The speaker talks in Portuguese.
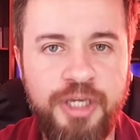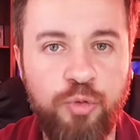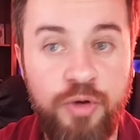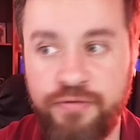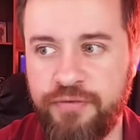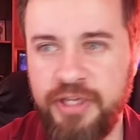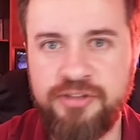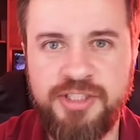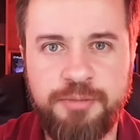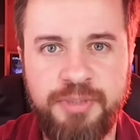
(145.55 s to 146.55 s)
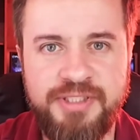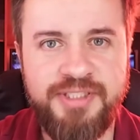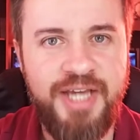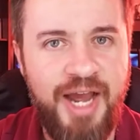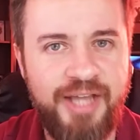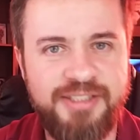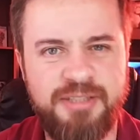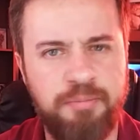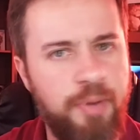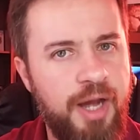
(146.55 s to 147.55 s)
né, com efeitos
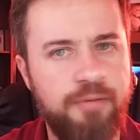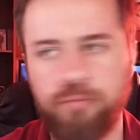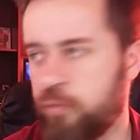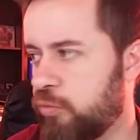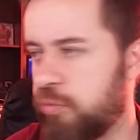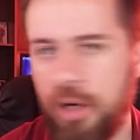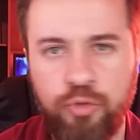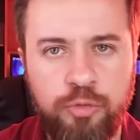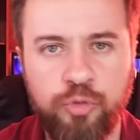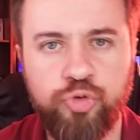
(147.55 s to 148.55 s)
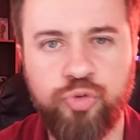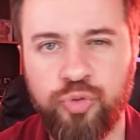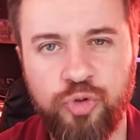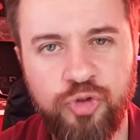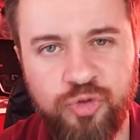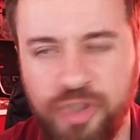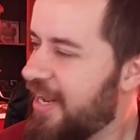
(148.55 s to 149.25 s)
especiais e pá, um bagulho monstruoso.